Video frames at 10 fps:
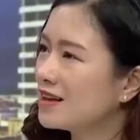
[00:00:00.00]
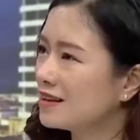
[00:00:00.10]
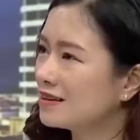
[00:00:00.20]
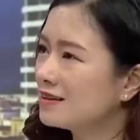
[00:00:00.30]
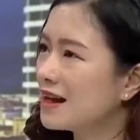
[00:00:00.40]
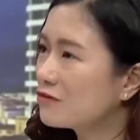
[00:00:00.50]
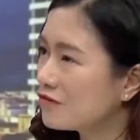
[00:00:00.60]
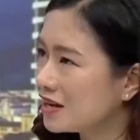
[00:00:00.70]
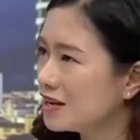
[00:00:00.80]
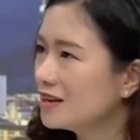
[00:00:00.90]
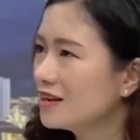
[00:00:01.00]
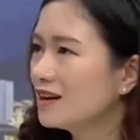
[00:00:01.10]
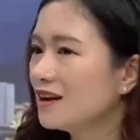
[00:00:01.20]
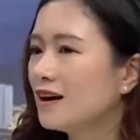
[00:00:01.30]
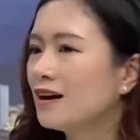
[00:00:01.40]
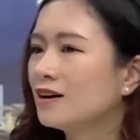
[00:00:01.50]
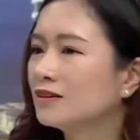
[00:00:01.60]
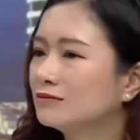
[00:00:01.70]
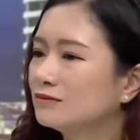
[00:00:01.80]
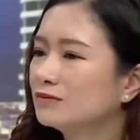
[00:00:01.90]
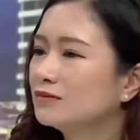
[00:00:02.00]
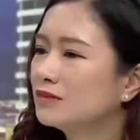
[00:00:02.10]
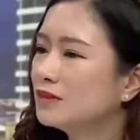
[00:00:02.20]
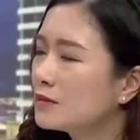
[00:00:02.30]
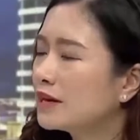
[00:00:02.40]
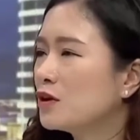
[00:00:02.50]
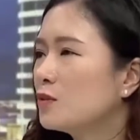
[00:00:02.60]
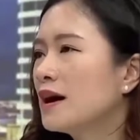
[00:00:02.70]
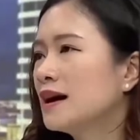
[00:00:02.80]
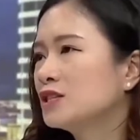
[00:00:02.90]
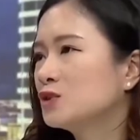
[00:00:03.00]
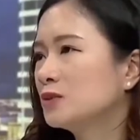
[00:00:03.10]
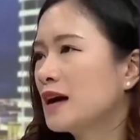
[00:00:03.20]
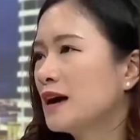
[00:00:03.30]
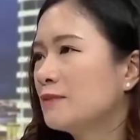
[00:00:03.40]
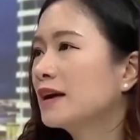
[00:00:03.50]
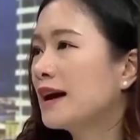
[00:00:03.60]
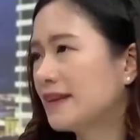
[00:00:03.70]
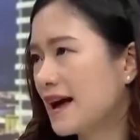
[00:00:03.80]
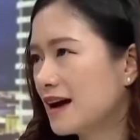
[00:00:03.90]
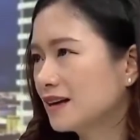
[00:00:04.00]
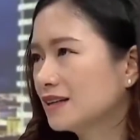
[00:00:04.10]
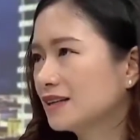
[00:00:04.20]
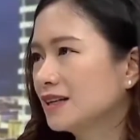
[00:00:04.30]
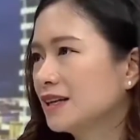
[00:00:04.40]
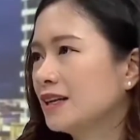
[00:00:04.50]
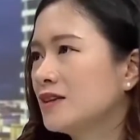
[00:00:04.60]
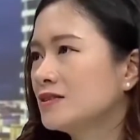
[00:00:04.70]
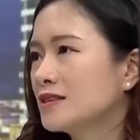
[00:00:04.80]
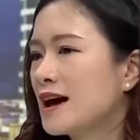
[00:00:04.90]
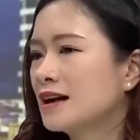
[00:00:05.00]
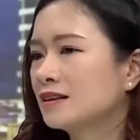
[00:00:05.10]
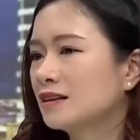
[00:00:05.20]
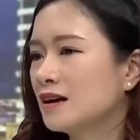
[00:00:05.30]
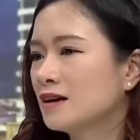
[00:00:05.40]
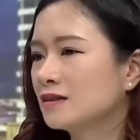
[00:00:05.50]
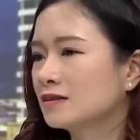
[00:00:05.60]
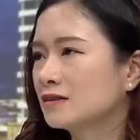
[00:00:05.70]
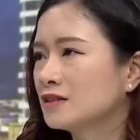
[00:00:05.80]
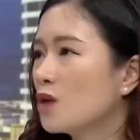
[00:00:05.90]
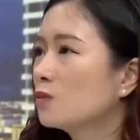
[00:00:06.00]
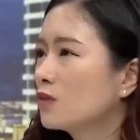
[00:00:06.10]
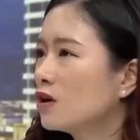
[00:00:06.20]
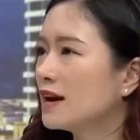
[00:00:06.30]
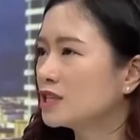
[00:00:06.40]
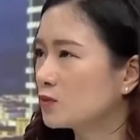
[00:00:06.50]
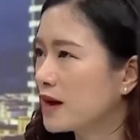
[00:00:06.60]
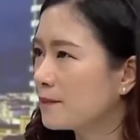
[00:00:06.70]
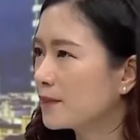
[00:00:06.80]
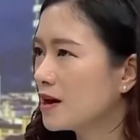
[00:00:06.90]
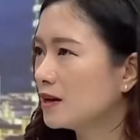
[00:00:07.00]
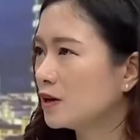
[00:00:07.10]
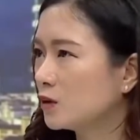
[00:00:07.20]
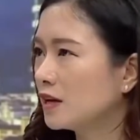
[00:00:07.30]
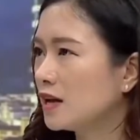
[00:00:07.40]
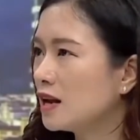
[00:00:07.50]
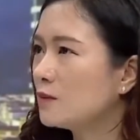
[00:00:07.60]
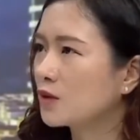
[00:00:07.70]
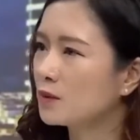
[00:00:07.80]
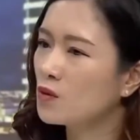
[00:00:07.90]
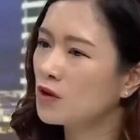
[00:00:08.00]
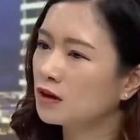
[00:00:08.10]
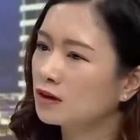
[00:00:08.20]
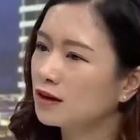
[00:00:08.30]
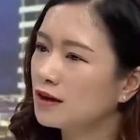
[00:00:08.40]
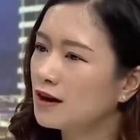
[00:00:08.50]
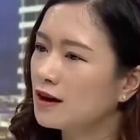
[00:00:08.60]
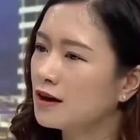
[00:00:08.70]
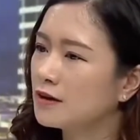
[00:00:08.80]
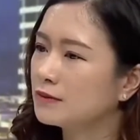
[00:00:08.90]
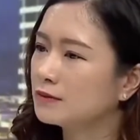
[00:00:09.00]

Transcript: dẫn đến lãng phí uh, nhưng mà nếu mà chúng ta biết khai thác cái thời gian uh, còn lại trong năm thì có thể đấy là một cái mô hình uh,